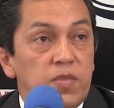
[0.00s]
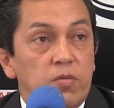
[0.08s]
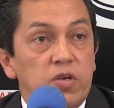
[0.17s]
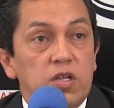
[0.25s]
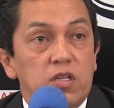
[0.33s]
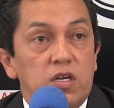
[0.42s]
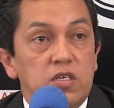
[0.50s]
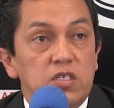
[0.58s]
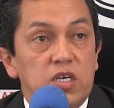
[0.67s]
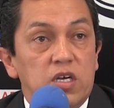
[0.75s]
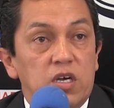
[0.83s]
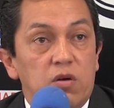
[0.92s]
también
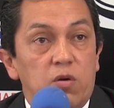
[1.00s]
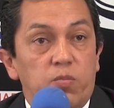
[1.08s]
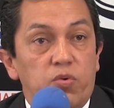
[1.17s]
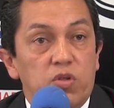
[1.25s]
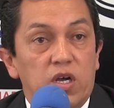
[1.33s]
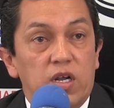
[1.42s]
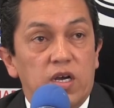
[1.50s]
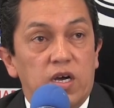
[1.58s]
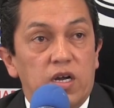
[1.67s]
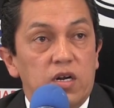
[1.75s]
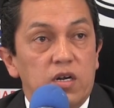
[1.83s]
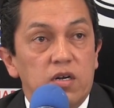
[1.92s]
analicé que no pude
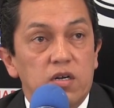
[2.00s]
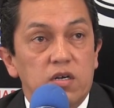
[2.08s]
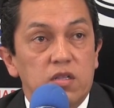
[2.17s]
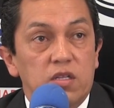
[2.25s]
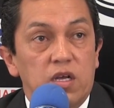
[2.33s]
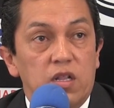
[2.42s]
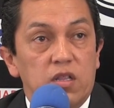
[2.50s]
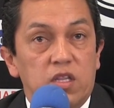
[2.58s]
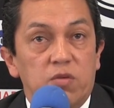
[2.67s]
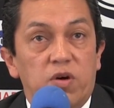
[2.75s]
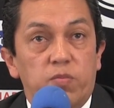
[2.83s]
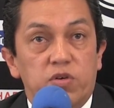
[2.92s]
alejar del
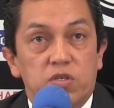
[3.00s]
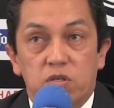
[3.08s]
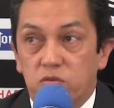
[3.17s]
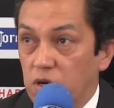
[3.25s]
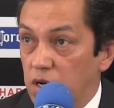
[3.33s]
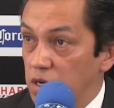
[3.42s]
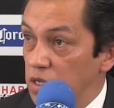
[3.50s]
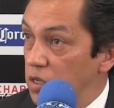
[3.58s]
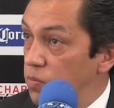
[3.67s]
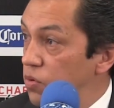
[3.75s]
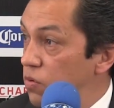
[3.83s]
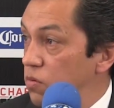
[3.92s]
tema porcentual al
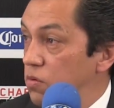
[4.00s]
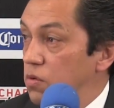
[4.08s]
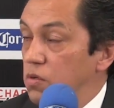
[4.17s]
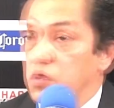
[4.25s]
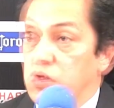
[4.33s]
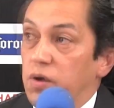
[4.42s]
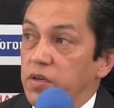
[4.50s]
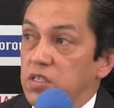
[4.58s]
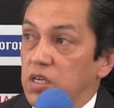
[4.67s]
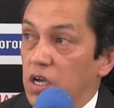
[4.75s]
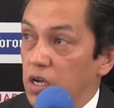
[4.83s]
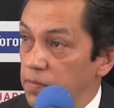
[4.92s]
equipo. Una
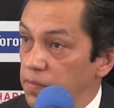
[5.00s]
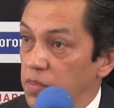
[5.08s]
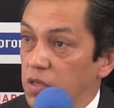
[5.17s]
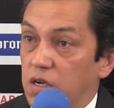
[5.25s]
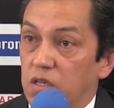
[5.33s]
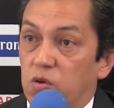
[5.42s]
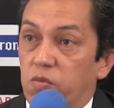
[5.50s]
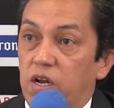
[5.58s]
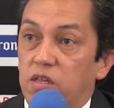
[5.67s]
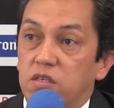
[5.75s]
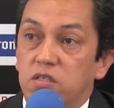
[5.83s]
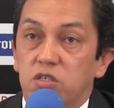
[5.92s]
vez que, que tomé
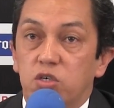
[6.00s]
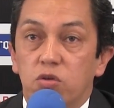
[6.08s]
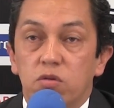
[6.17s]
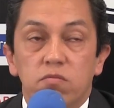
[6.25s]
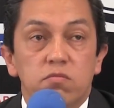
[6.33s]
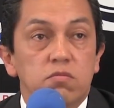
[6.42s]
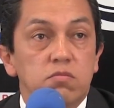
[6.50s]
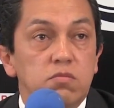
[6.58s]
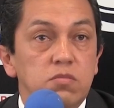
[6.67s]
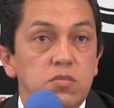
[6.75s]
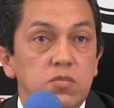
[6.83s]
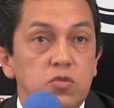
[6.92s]
la
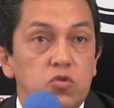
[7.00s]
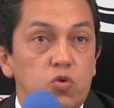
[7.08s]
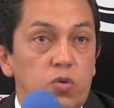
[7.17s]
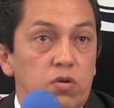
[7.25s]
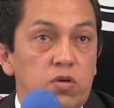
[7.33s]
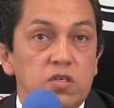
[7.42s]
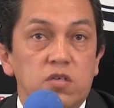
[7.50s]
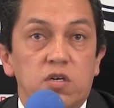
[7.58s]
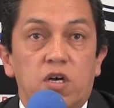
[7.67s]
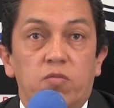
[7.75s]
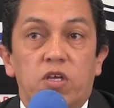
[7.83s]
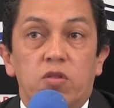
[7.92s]
decisión, tuve un
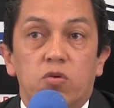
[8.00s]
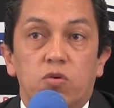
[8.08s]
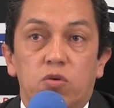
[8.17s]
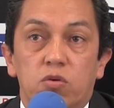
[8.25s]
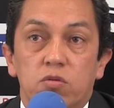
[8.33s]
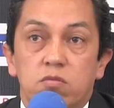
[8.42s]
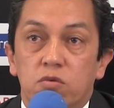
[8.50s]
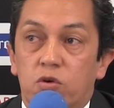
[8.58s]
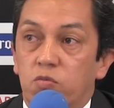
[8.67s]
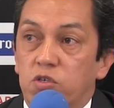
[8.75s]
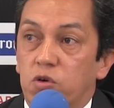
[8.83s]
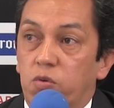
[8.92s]
acercamiento con,
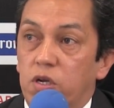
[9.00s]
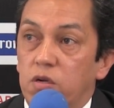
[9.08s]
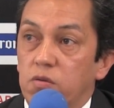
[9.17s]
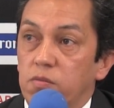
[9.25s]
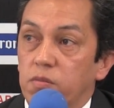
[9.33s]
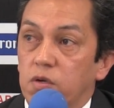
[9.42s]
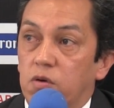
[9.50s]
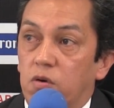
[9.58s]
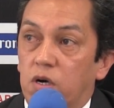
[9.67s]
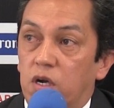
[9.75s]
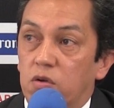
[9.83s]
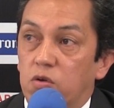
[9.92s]
con mi sobrino,
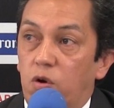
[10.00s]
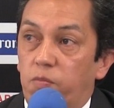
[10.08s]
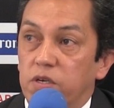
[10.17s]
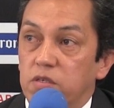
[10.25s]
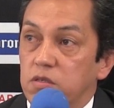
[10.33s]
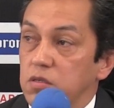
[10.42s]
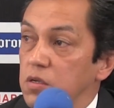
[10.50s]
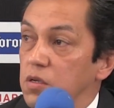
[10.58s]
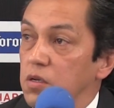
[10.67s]
con Carlos López,